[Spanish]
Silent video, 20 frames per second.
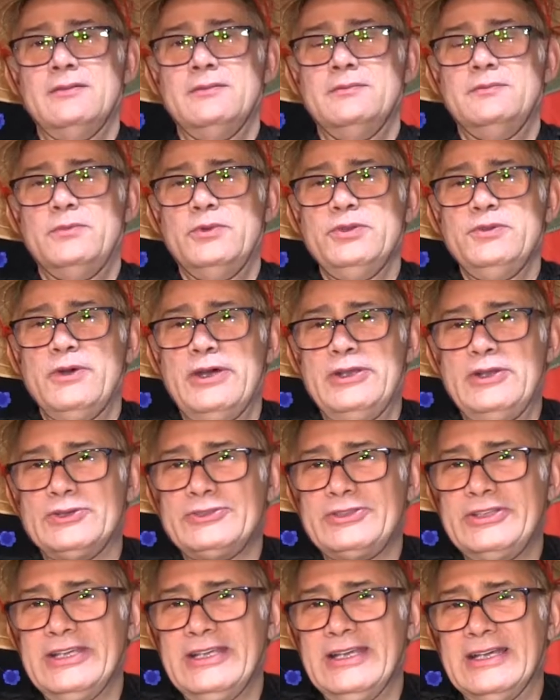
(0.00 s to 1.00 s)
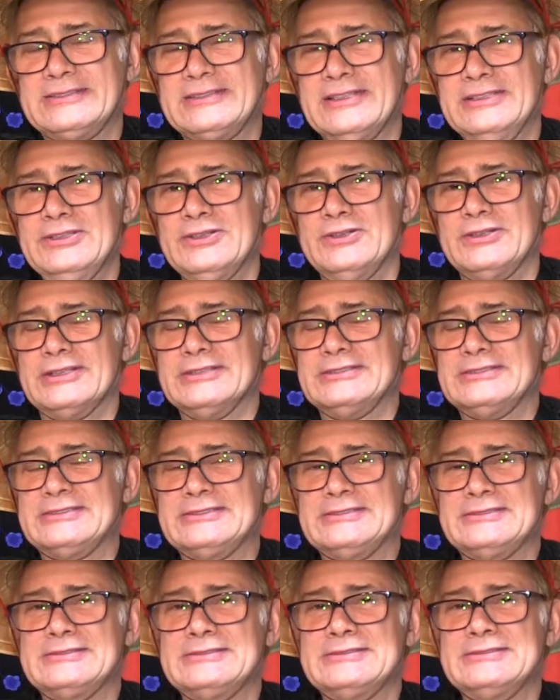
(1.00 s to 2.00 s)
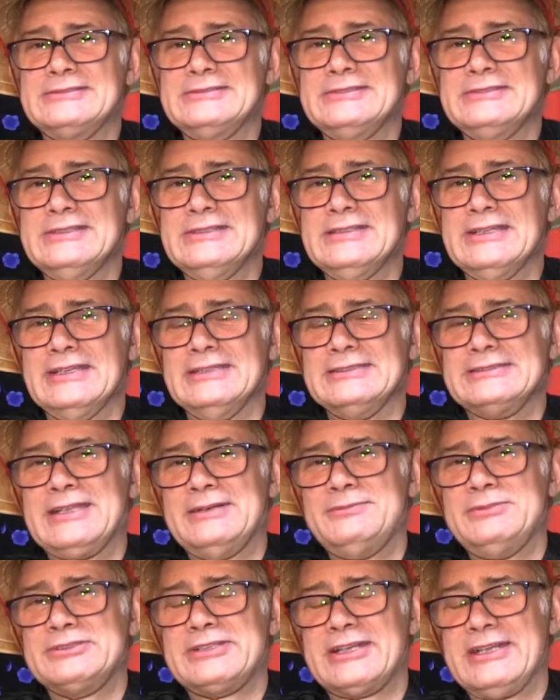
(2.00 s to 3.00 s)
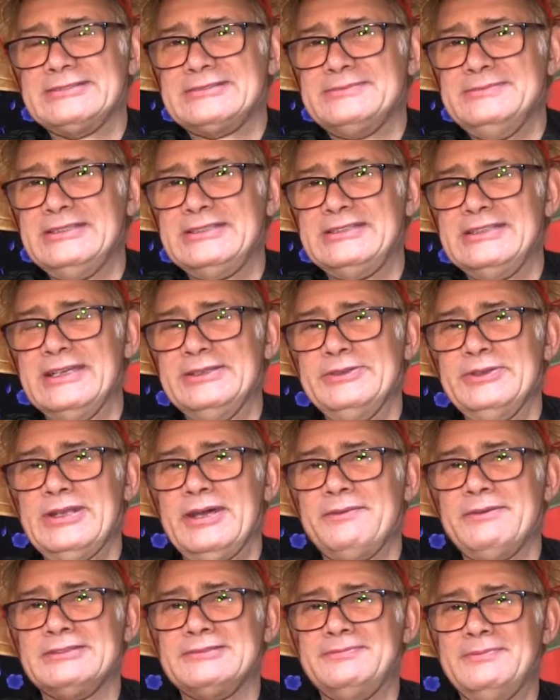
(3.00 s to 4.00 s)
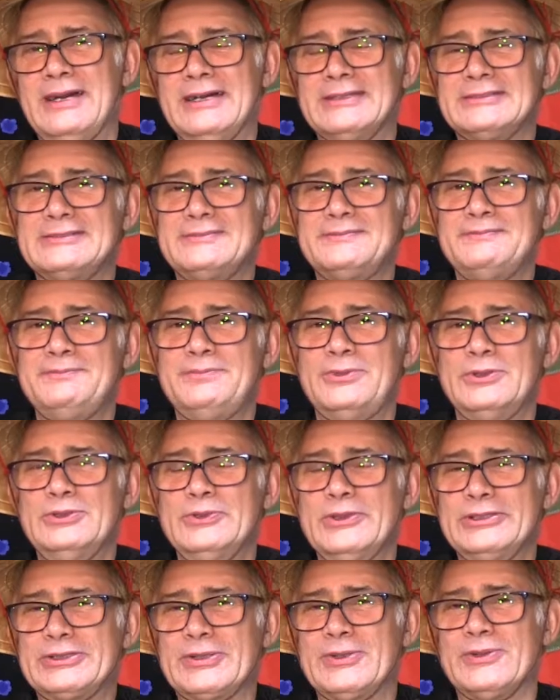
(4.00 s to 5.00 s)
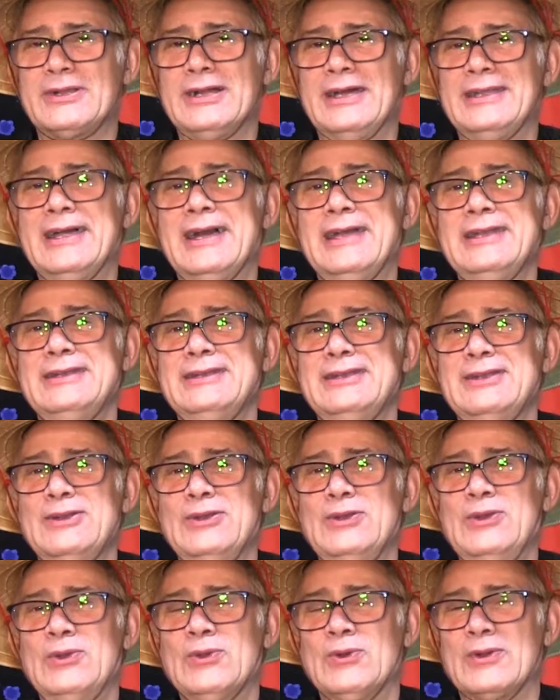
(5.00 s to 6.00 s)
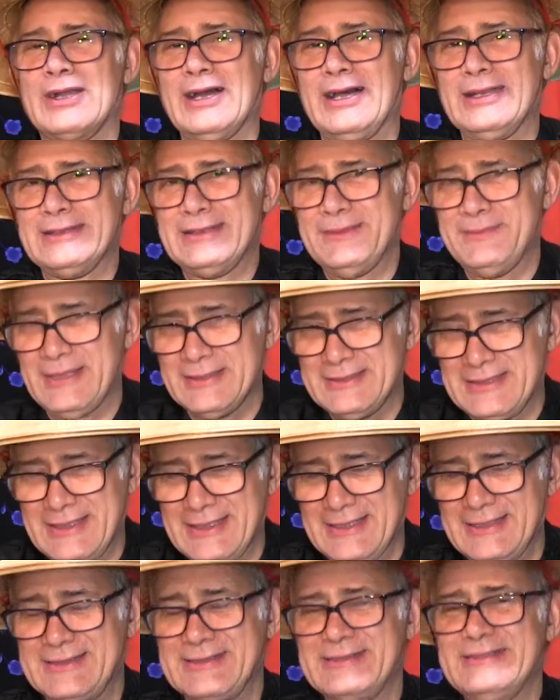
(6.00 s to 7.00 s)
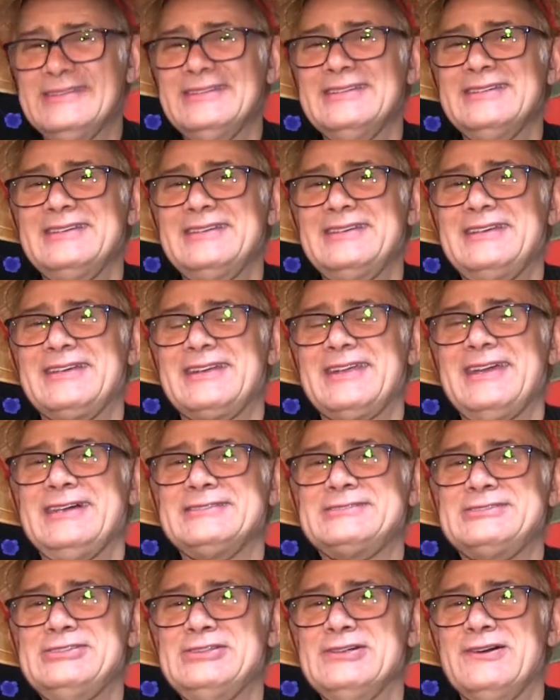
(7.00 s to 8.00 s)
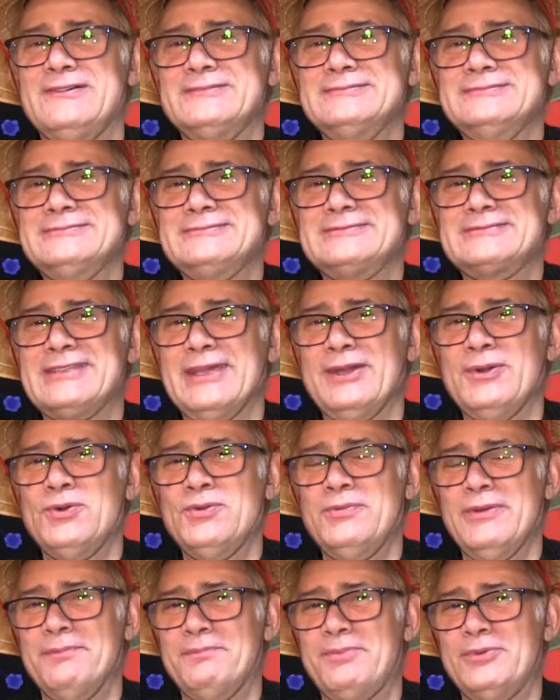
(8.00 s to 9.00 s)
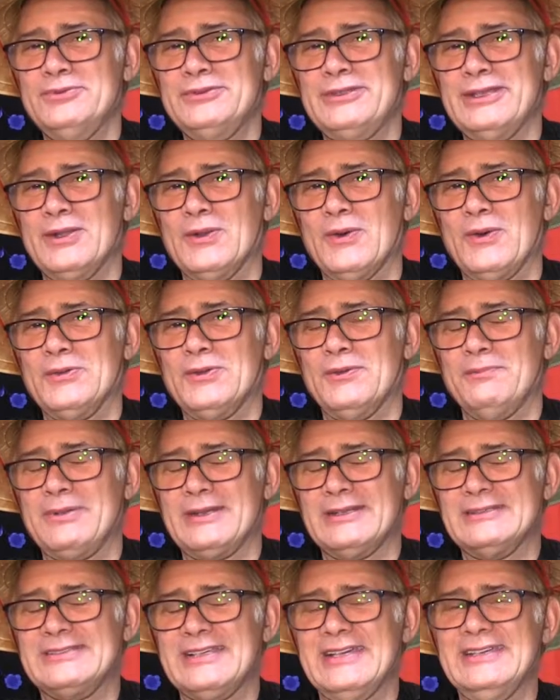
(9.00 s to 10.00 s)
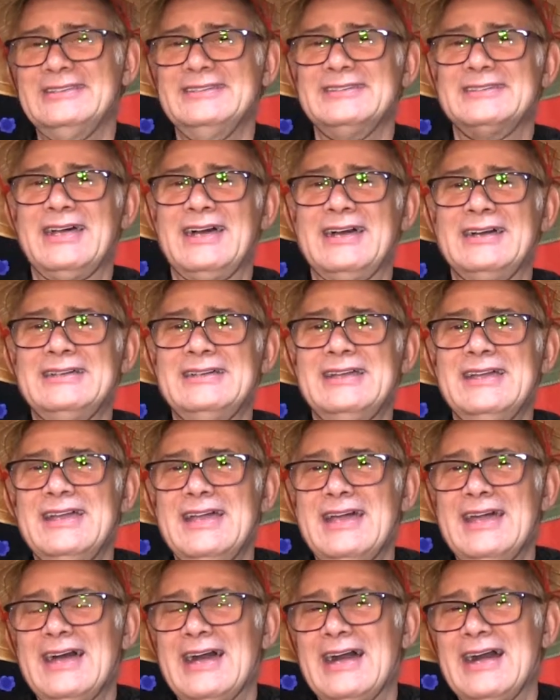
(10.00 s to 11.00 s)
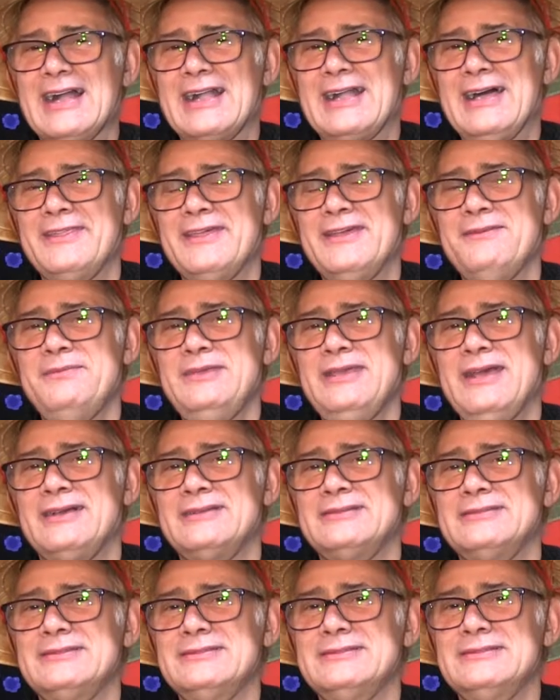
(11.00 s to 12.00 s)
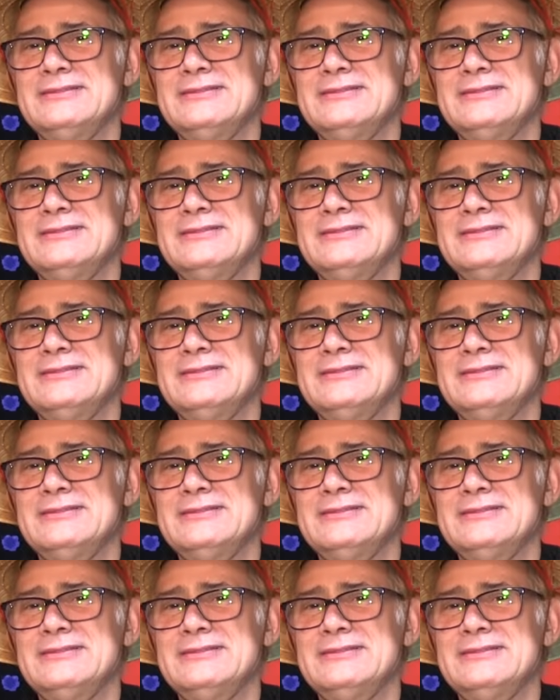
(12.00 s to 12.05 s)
Muy buenos días, señores. Estamos transmitiendo una vez más por nuestro canal local de Madrid, Creación TV.icono presenta Academia